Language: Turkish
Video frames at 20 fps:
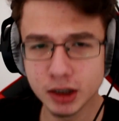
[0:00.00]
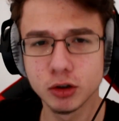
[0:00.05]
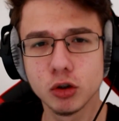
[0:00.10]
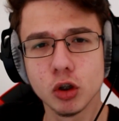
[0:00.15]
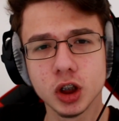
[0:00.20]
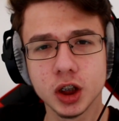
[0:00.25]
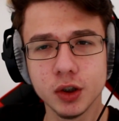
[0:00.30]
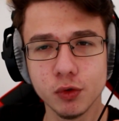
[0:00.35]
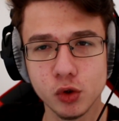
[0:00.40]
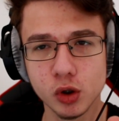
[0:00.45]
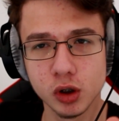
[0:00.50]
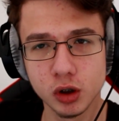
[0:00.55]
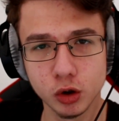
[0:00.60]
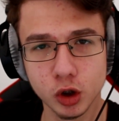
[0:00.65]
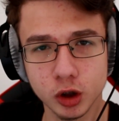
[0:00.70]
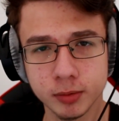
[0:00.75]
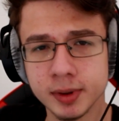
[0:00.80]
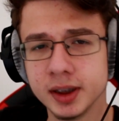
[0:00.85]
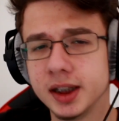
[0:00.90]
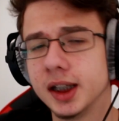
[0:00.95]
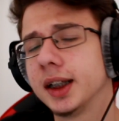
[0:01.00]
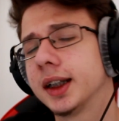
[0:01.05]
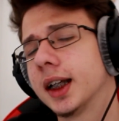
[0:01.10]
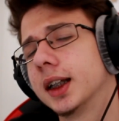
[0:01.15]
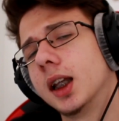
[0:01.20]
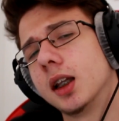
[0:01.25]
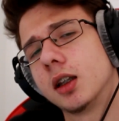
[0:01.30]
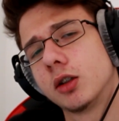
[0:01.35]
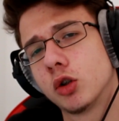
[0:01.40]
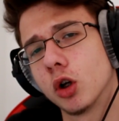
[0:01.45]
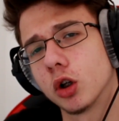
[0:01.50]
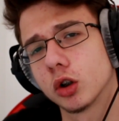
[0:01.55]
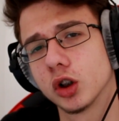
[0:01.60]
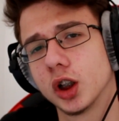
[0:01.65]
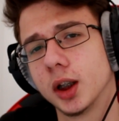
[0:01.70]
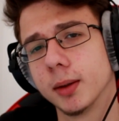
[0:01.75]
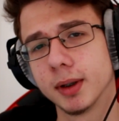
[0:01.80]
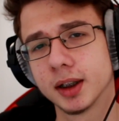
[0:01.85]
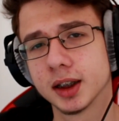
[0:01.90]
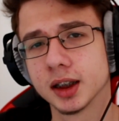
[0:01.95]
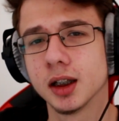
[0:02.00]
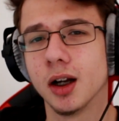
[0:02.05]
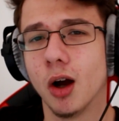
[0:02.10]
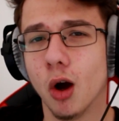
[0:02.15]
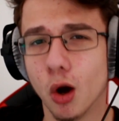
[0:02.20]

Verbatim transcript: Bir sonraki videoda görüşmek dileğiyle kendinize çok çok iyi bakın.